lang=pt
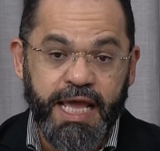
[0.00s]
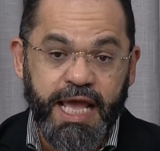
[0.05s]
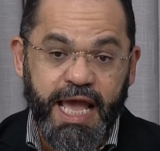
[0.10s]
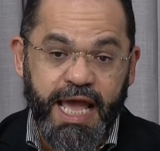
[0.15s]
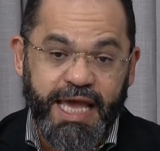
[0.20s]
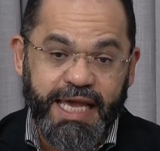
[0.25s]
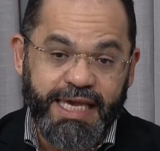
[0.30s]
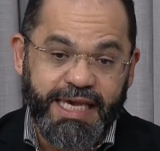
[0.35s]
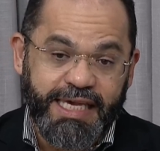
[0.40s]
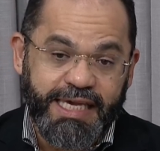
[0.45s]

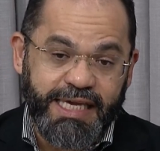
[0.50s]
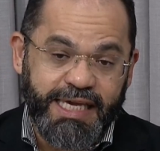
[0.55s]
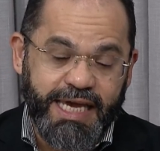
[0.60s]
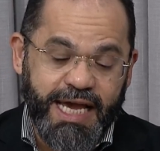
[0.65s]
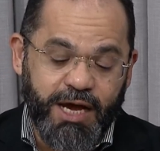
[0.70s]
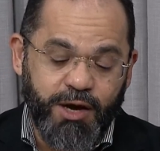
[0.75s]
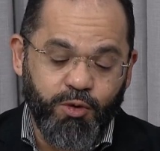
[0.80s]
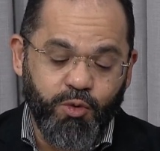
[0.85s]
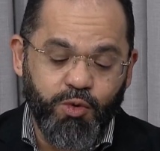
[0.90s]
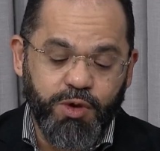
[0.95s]
E
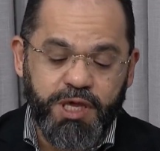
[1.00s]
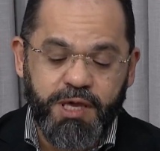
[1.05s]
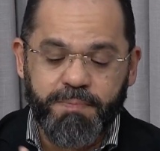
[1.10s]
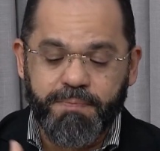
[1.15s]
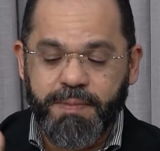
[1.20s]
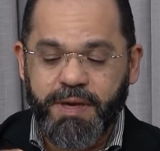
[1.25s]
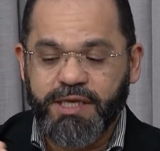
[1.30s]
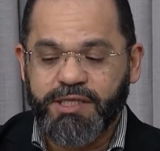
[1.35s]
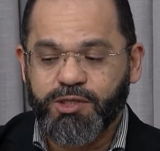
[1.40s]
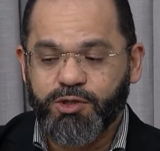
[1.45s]
o
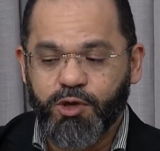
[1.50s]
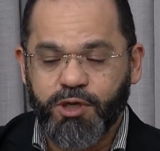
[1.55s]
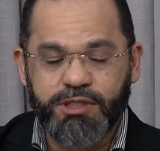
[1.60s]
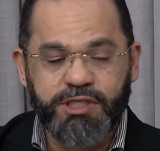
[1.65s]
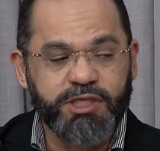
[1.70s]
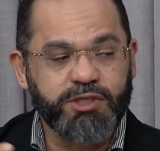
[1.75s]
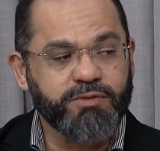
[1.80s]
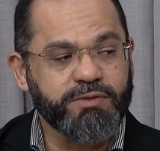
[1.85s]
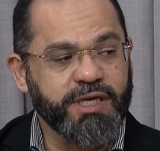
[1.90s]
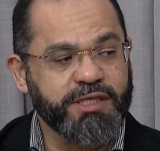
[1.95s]

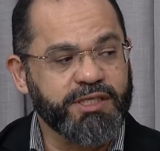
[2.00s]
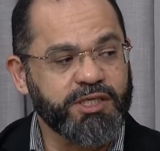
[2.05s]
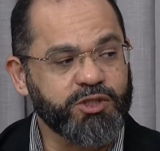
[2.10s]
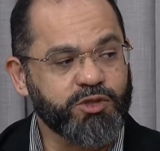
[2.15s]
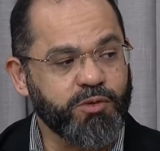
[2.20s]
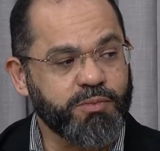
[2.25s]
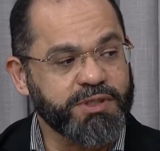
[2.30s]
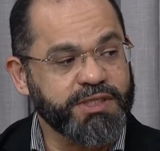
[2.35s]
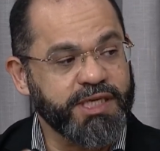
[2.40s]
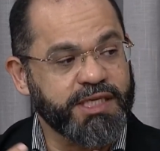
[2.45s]
hipertireoidismo dá
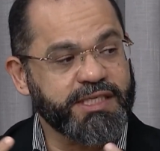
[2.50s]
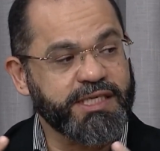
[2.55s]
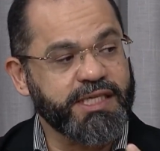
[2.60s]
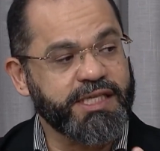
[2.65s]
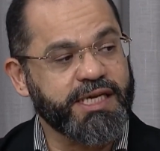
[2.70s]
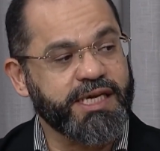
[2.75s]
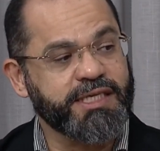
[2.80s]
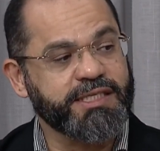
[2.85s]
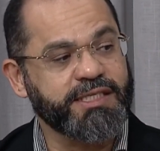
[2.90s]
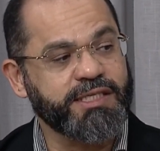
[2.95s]
sintomas de
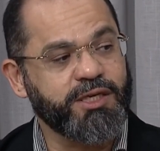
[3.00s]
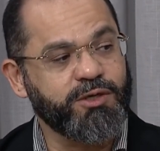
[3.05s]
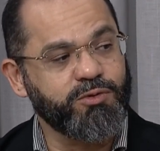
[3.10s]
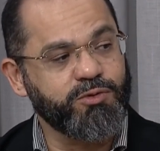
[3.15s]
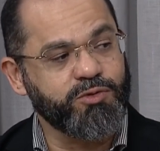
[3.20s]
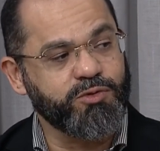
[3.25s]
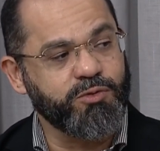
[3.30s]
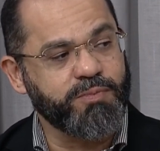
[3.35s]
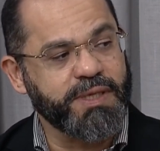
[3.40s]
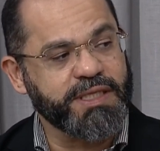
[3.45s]
aceleração
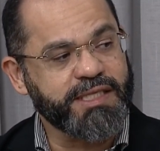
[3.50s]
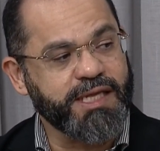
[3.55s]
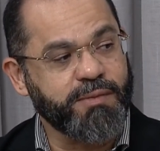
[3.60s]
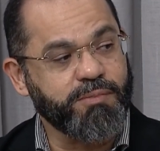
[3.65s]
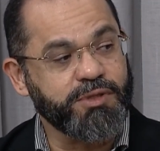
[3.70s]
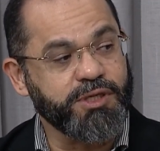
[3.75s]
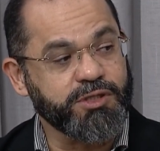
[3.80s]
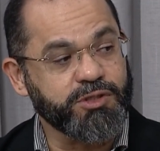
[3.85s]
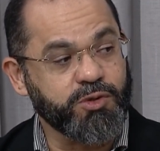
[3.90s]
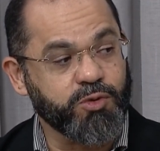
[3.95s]
do
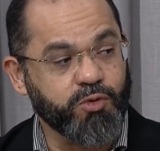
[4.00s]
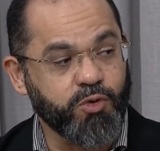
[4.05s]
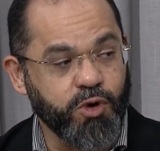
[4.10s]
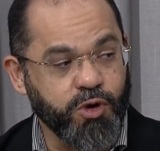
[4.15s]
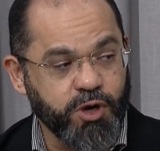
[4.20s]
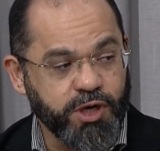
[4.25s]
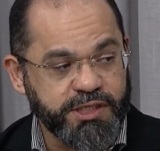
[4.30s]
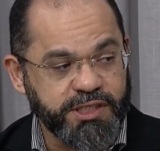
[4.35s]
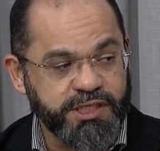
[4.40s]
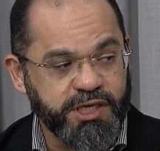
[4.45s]
metabolismo. Então, o
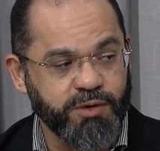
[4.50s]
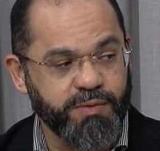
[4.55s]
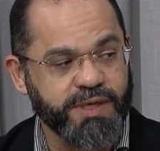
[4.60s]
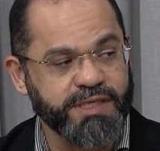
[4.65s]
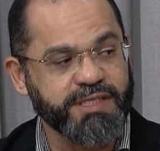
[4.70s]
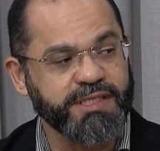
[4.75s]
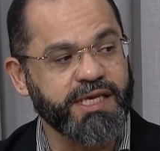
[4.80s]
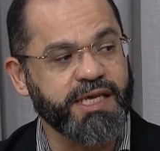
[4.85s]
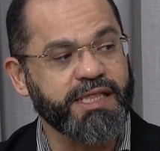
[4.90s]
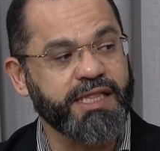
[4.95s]
coração
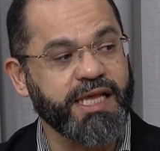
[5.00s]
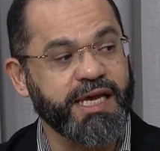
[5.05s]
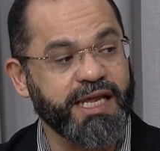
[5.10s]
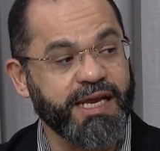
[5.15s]
acelera,